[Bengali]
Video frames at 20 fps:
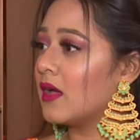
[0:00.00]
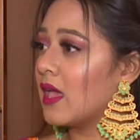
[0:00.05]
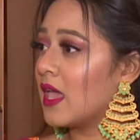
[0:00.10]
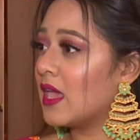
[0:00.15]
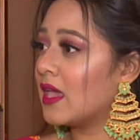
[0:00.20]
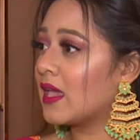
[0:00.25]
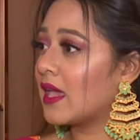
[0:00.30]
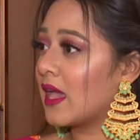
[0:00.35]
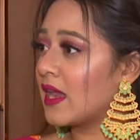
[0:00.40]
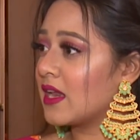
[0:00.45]

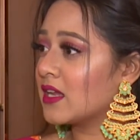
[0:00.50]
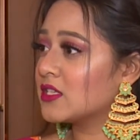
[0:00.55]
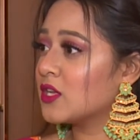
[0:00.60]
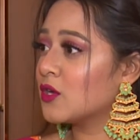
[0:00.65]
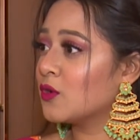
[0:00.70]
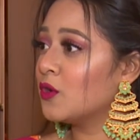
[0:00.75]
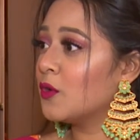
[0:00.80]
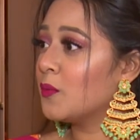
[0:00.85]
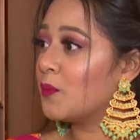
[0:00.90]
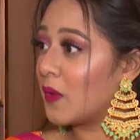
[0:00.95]
এই
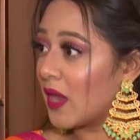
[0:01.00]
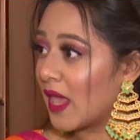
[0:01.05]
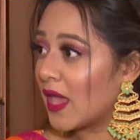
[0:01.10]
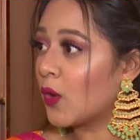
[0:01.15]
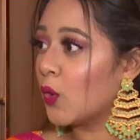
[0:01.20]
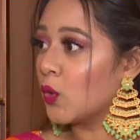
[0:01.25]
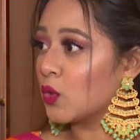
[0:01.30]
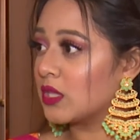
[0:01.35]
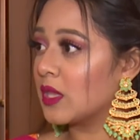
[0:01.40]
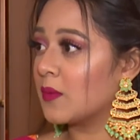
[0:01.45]
ক্যারেক্টারগুলো প্লে
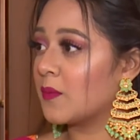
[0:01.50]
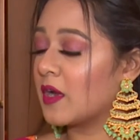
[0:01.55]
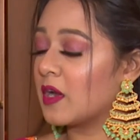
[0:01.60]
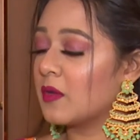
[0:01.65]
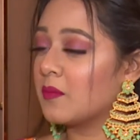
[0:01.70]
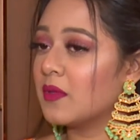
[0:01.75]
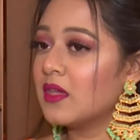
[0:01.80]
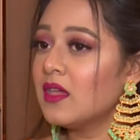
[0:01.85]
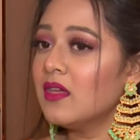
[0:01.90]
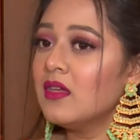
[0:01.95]
করতে
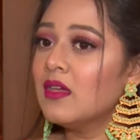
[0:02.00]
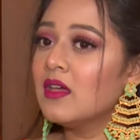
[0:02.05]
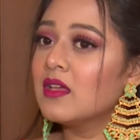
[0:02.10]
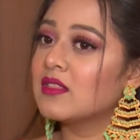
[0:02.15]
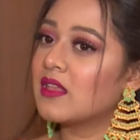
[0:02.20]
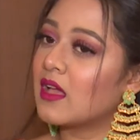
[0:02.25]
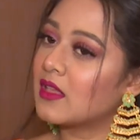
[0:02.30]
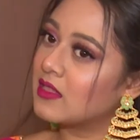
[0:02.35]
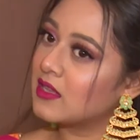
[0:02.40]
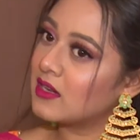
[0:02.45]
পারবে
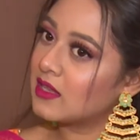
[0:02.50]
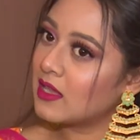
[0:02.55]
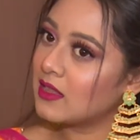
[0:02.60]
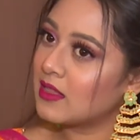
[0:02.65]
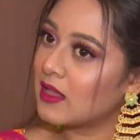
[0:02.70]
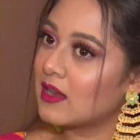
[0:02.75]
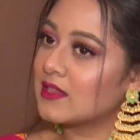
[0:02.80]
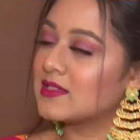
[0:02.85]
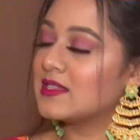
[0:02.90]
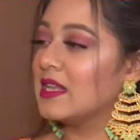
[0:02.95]
তাদেরকেই
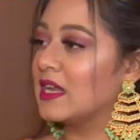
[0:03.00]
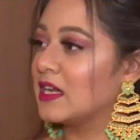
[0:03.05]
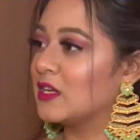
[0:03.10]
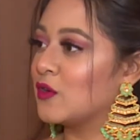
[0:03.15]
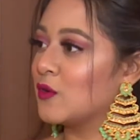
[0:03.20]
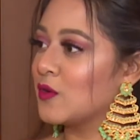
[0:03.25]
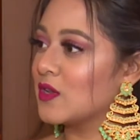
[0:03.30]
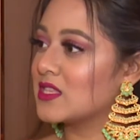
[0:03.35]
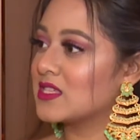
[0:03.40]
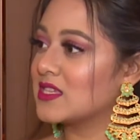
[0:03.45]
তারা সিলেক্ট
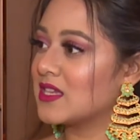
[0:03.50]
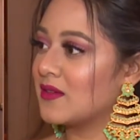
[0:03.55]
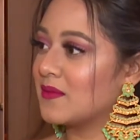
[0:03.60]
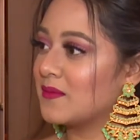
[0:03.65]
করেছে